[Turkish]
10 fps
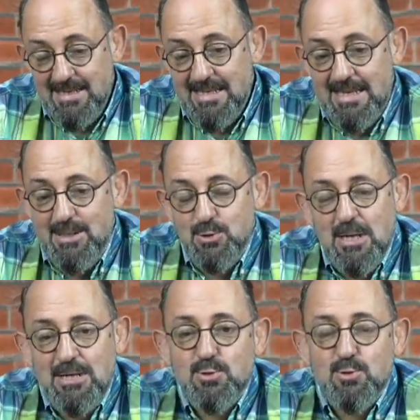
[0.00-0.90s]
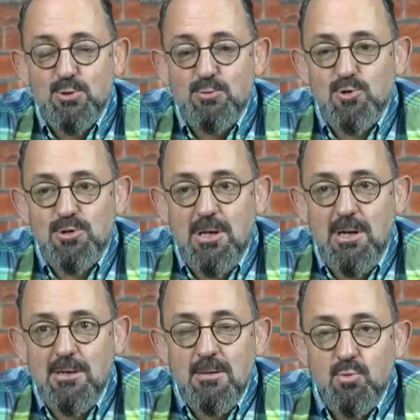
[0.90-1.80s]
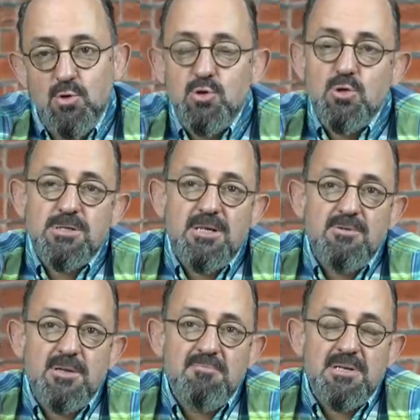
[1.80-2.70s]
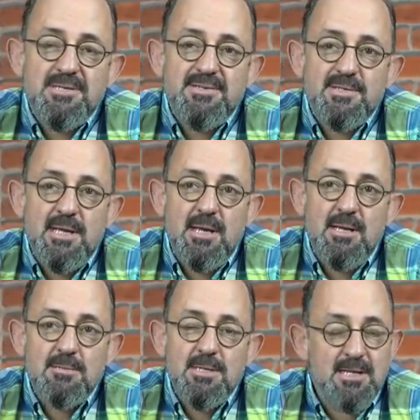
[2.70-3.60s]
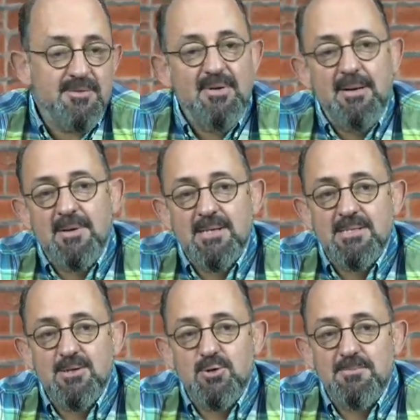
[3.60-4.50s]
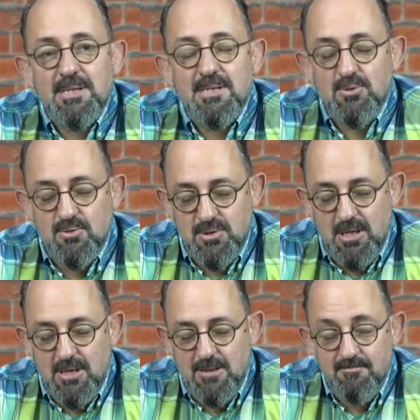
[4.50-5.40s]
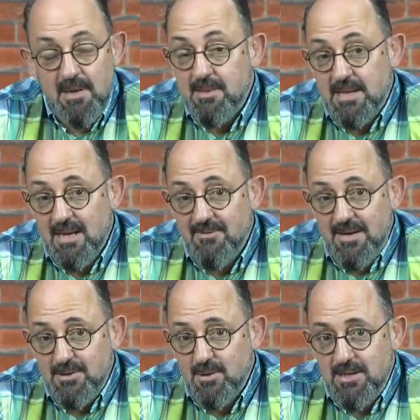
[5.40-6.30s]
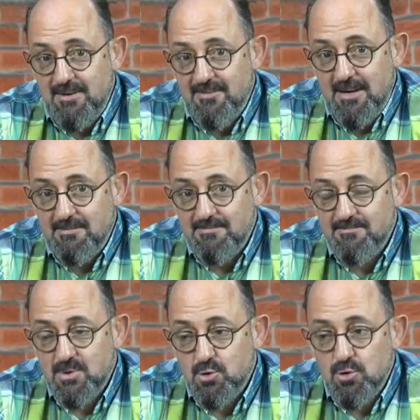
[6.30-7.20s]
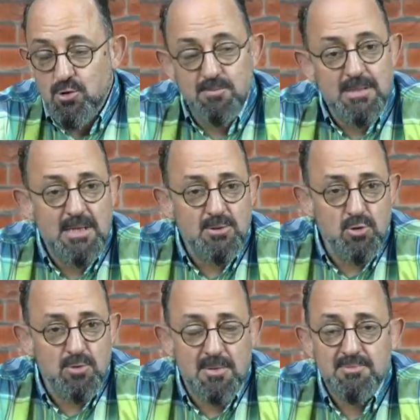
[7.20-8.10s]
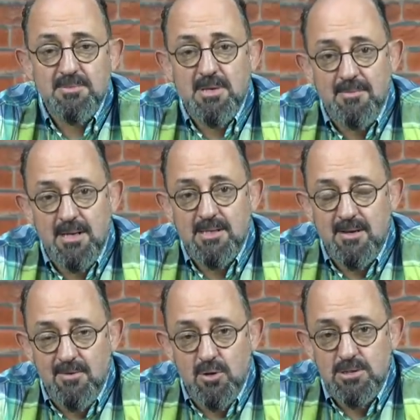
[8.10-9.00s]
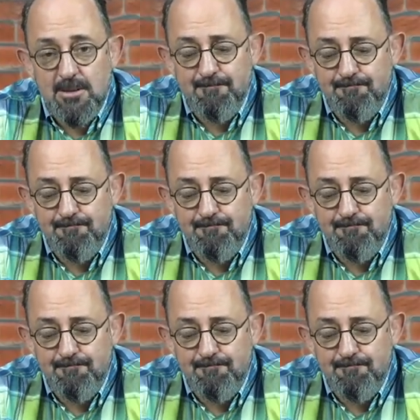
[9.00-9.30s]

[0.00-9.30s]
Ne güzel soruymuş ya. Bunu çok sevdiğim bir dizeyle yanıt vermek sanıyorum yerinde olacak. Mehmet Akif Ersoy'dan efendim. Soruyorum da daha önce okumamıştım galiba. ilk defa okuyacağım.